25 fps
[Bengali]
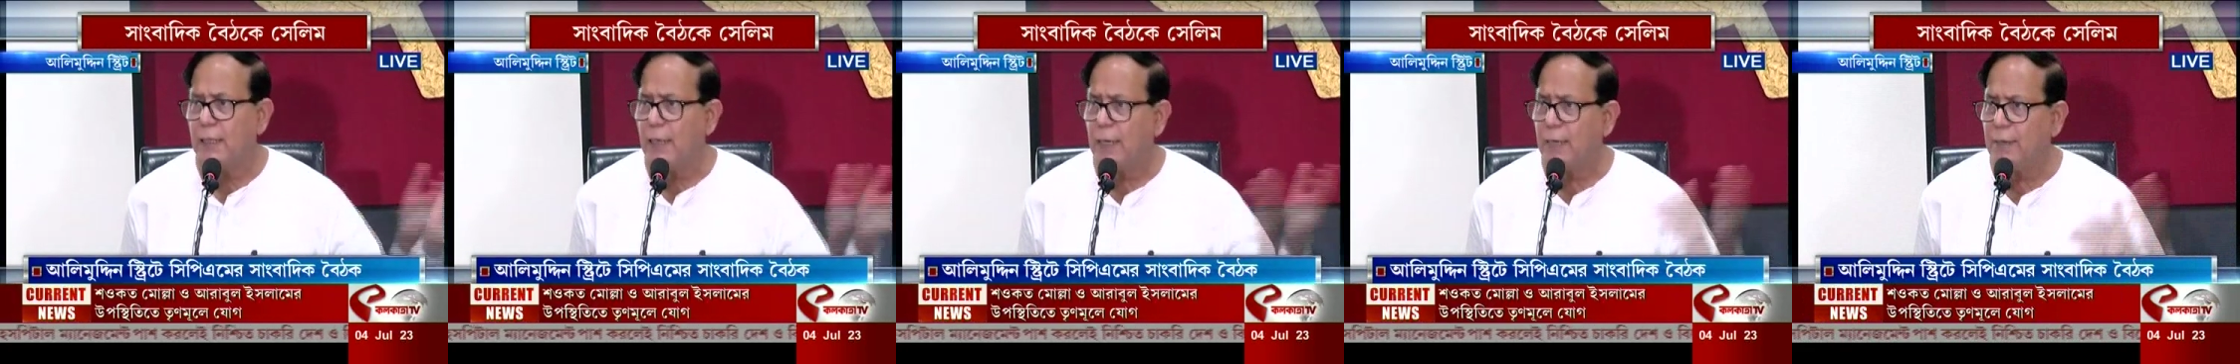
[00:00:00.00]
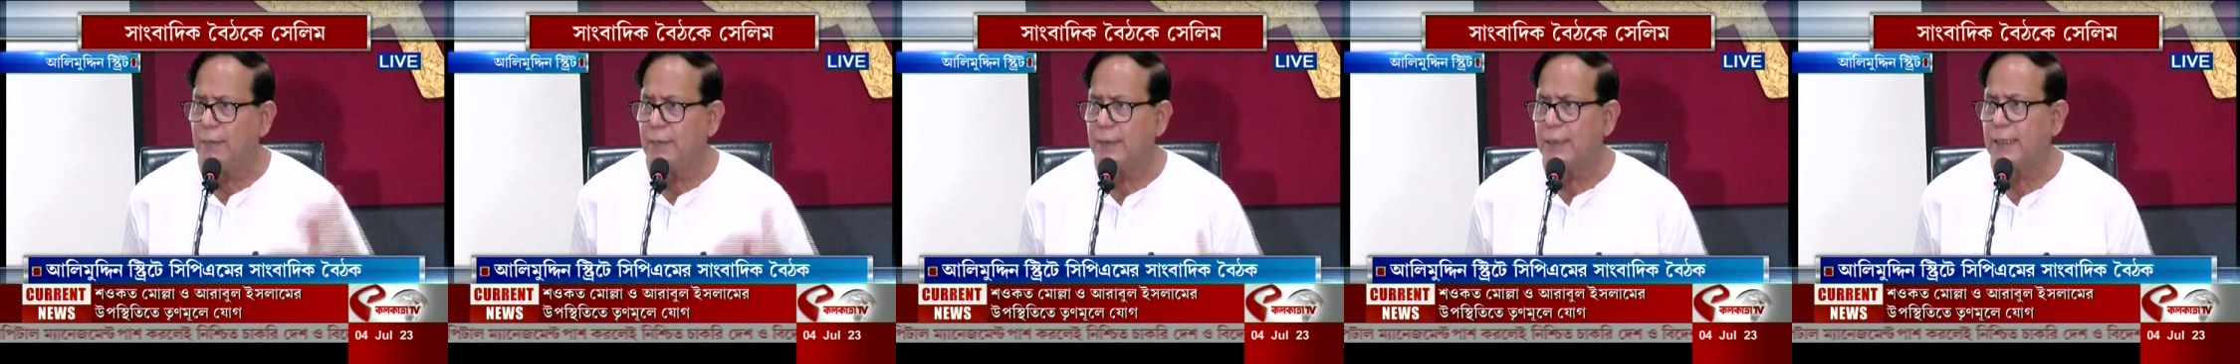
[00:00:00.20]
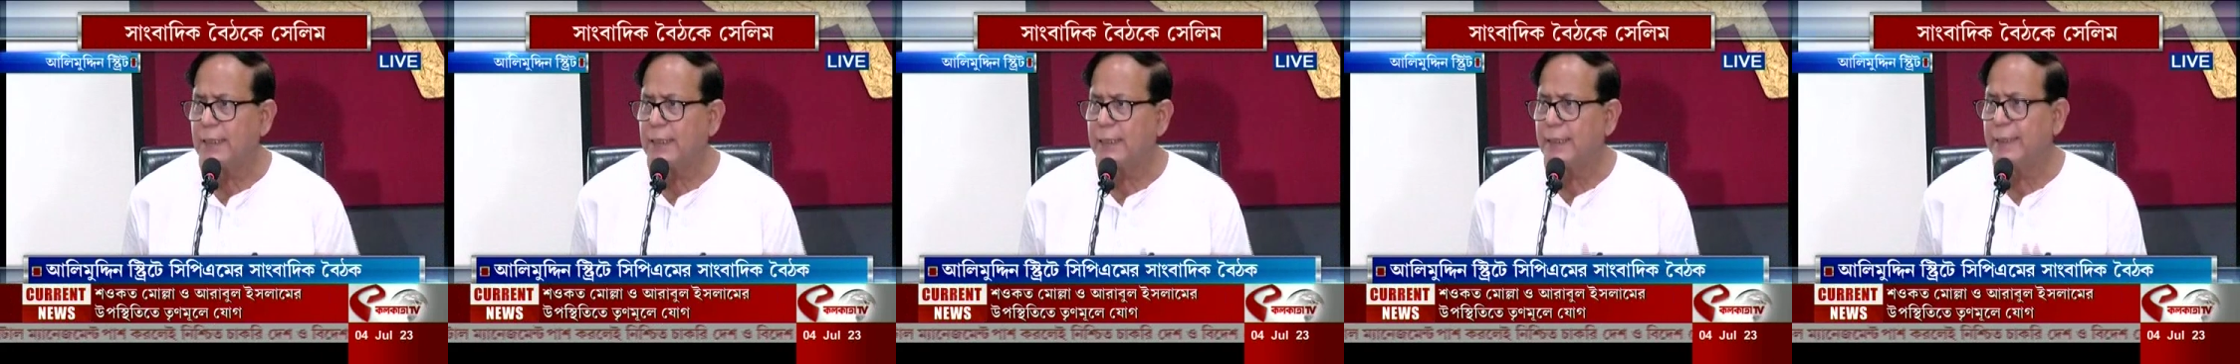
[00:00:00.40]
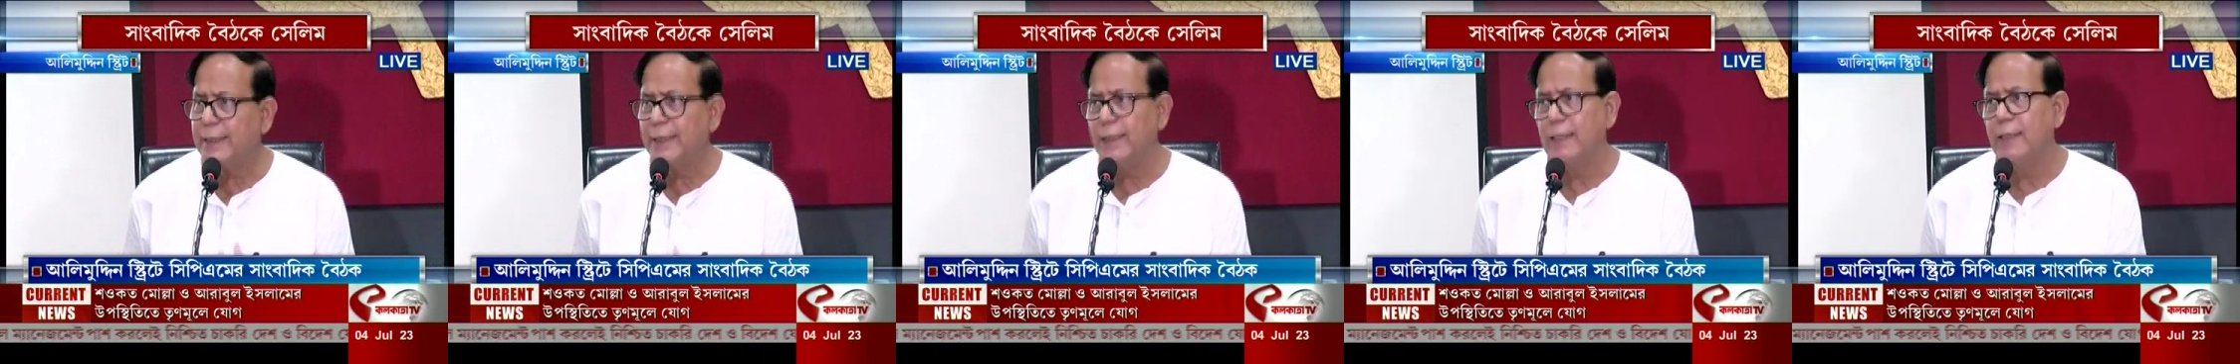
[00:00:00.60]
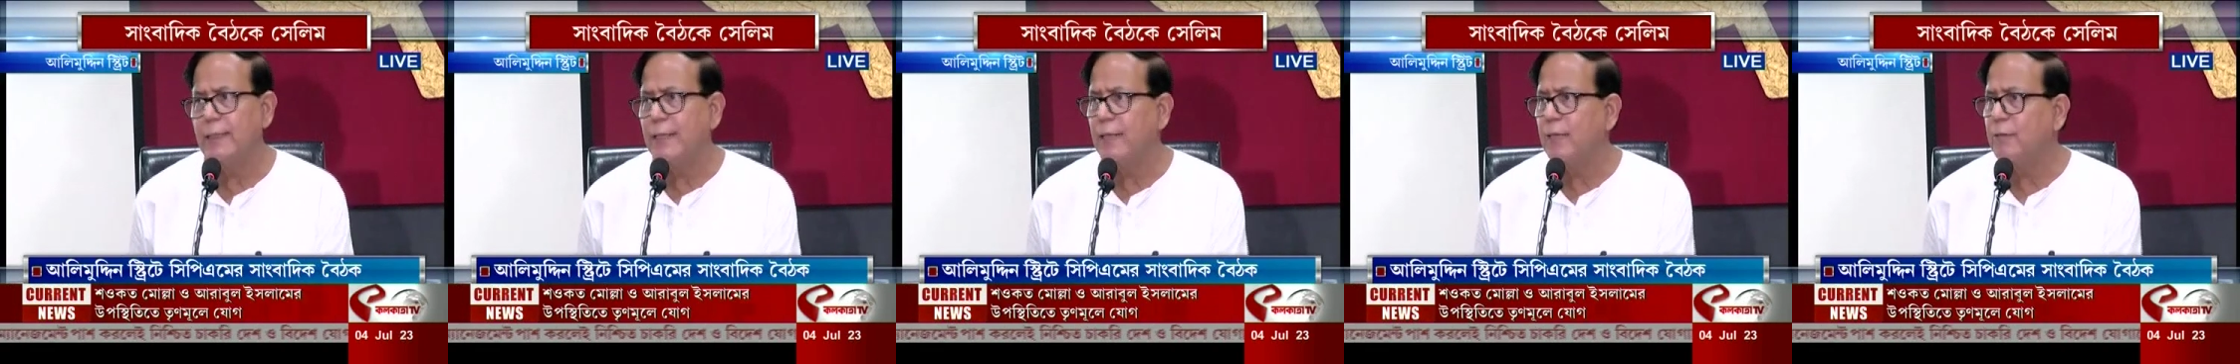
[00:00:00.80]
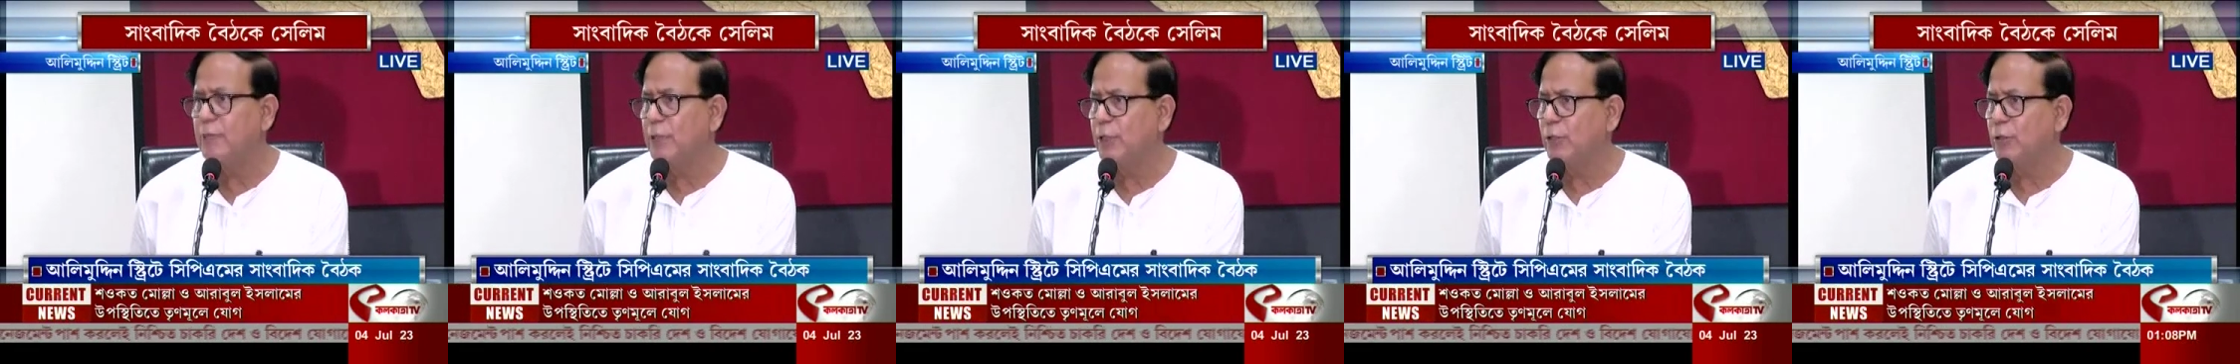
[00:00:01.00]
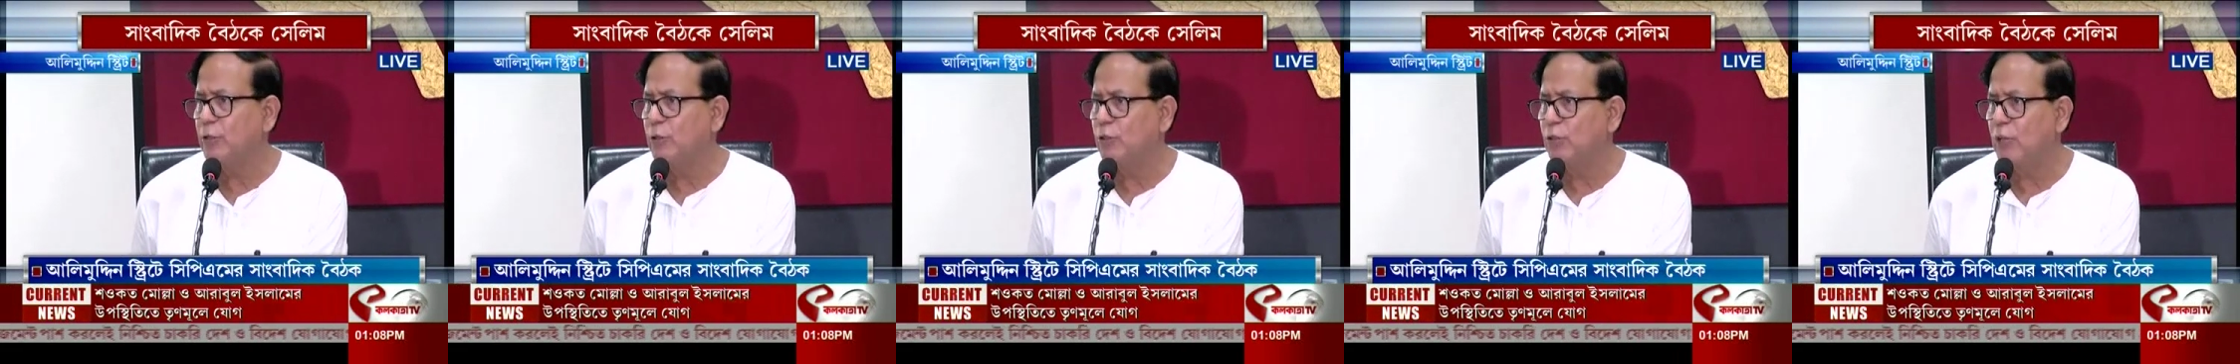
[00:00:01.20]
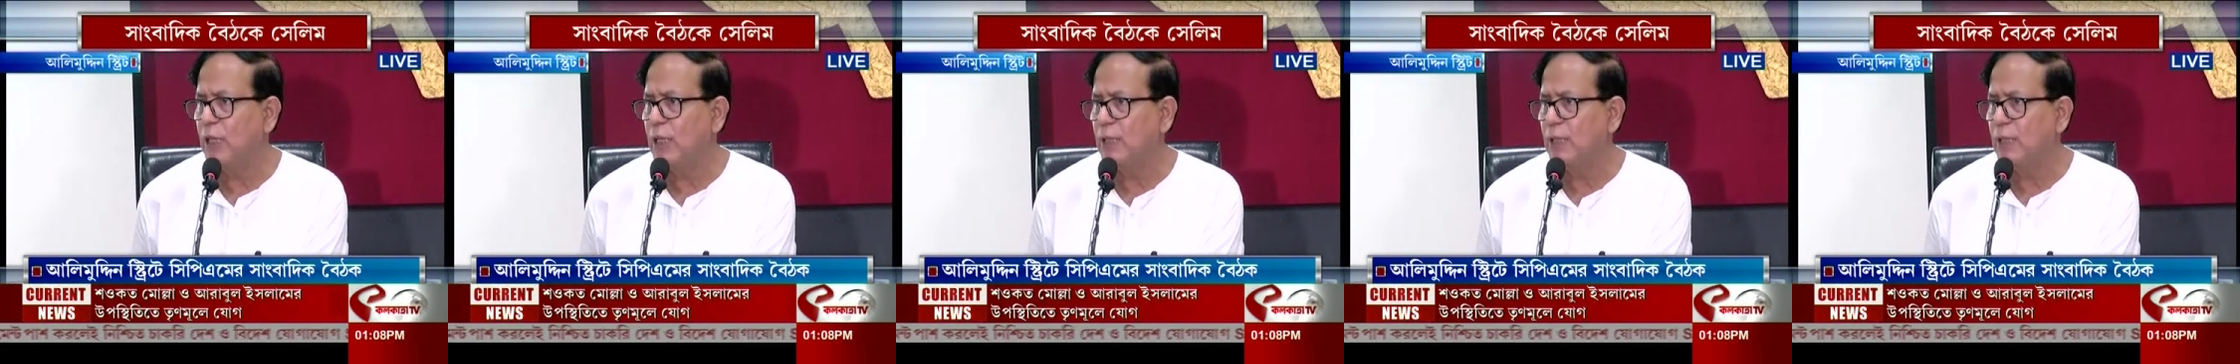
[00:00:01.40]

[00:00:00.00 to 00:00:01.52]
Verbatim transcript: আমাদের কাছে রিয়েল টাইম সে তথ্য